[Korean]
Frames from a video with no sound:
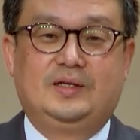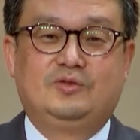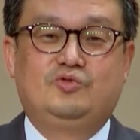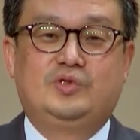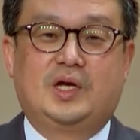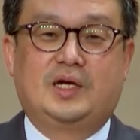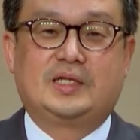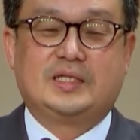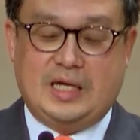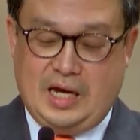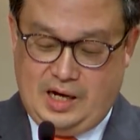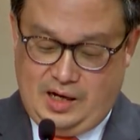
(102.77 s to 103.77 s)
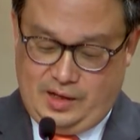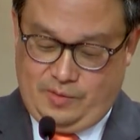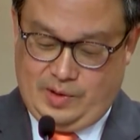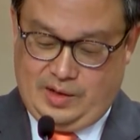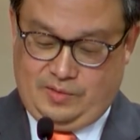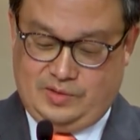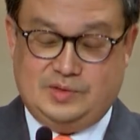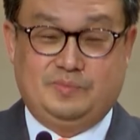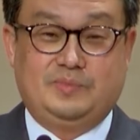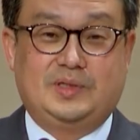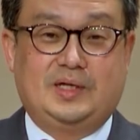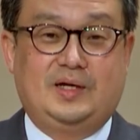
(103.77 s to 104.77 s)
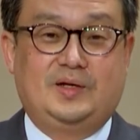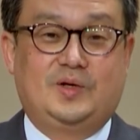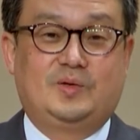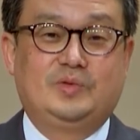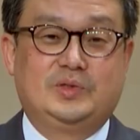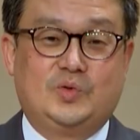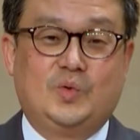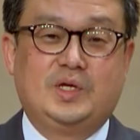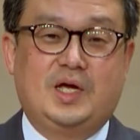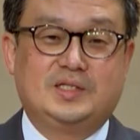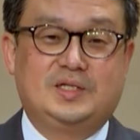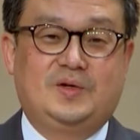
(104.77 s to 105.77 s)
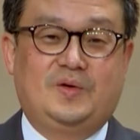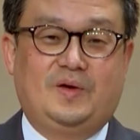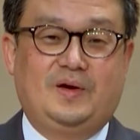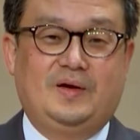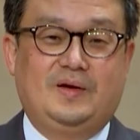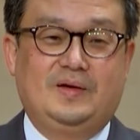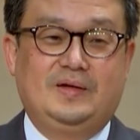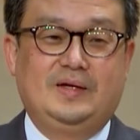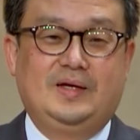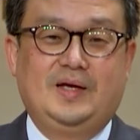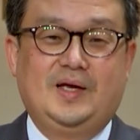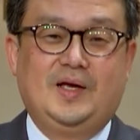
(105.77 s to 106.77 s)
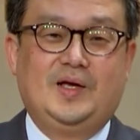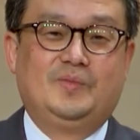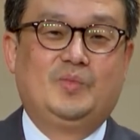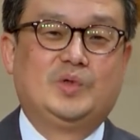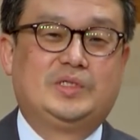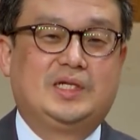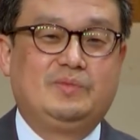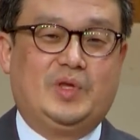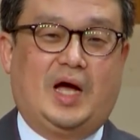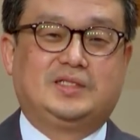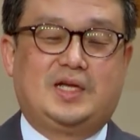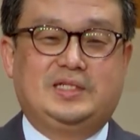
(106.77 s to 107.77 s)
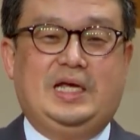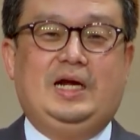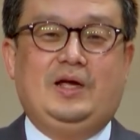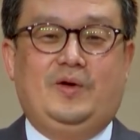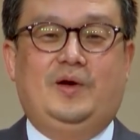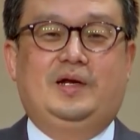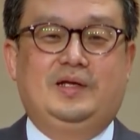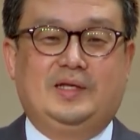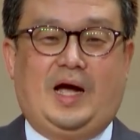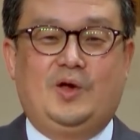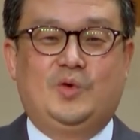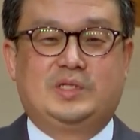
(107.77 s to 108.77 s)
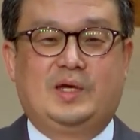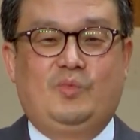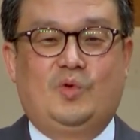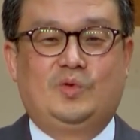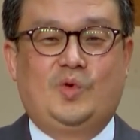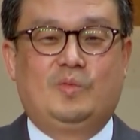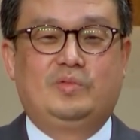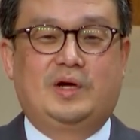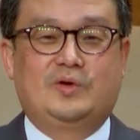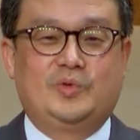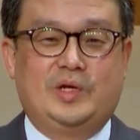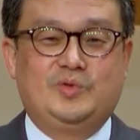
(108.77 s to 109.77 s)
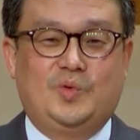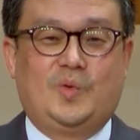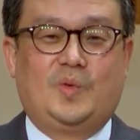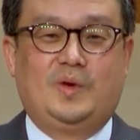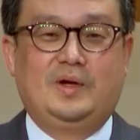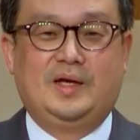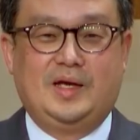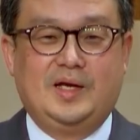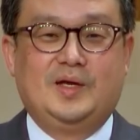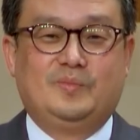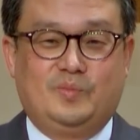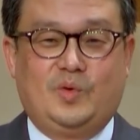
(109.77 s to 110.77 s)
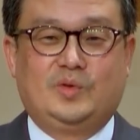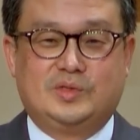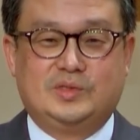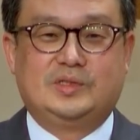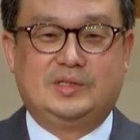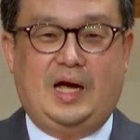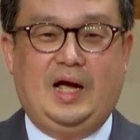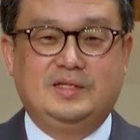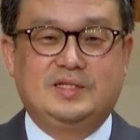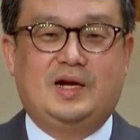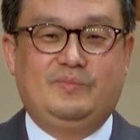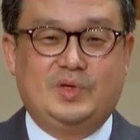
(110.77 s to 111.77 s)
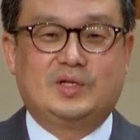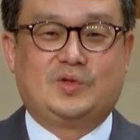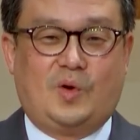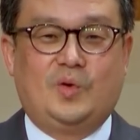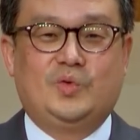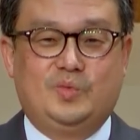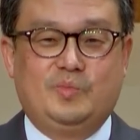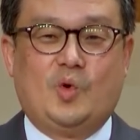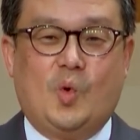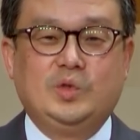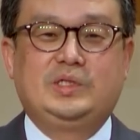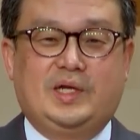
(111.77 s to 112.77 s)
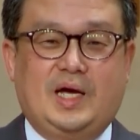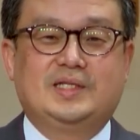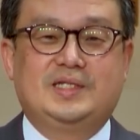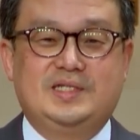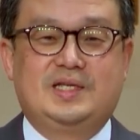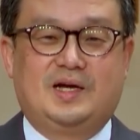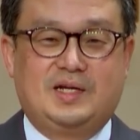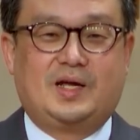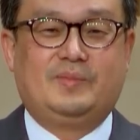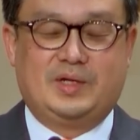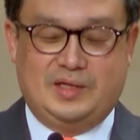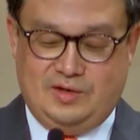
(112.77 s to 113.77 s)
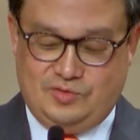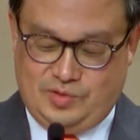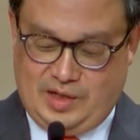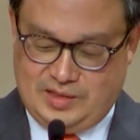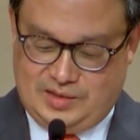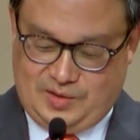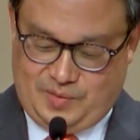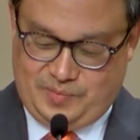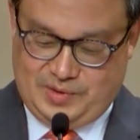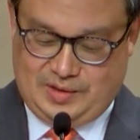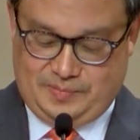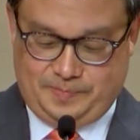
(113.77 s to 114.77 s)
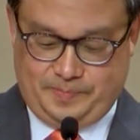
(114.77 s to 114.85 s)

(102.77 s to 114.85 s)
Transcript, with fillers: 주제가 다 사랑에 관한 것입니다. 여러분 동의하실 거예요. 뭐 지금 당장 사랑에 관한 가요 제목을 꼽으라고 해도 뭐 한 사람당 적어도 뭐 50가지 이상은 아마 낼 수가 있을 겁니다.